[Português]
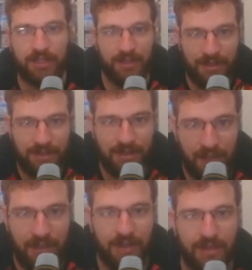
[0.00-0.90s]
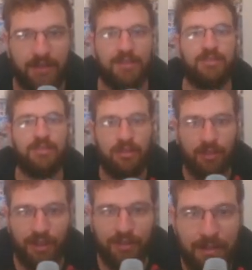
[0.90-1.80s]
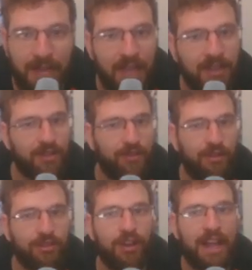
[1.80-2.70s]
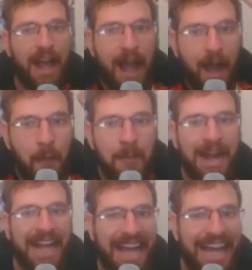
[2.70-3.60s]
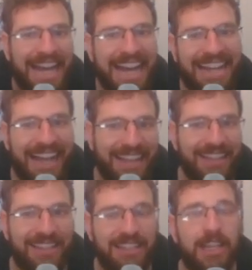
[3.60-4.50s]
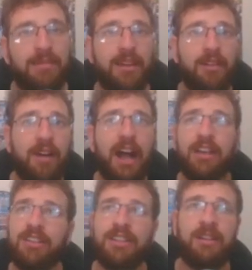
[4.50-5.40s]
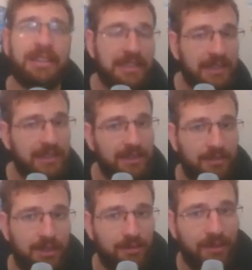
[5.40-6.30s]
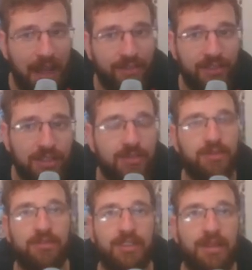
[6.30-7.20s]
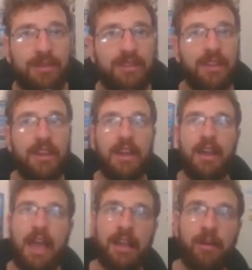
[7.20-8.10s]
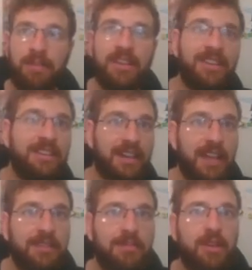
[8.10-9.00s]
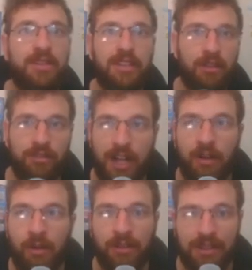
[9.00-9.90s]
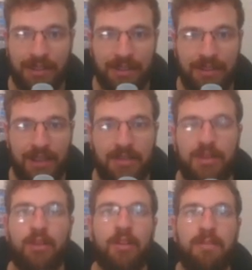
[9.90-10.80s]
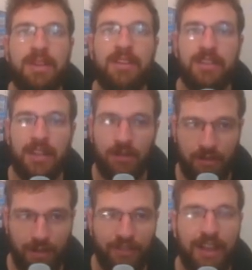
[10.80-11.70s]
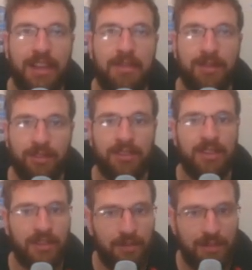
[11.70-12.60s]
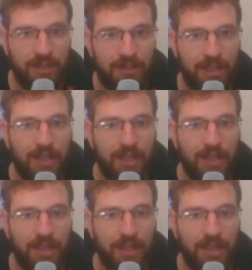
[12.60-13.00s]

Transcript: sim, novamente, eu vou jogar uma caralhada de gema, eu acho que dá umas 15 mil a 20 mil gemas. É que eu perdi 3 mil, então já conta essas 3 mil que eu perdi, que eu falei pra vocês que eu perdi.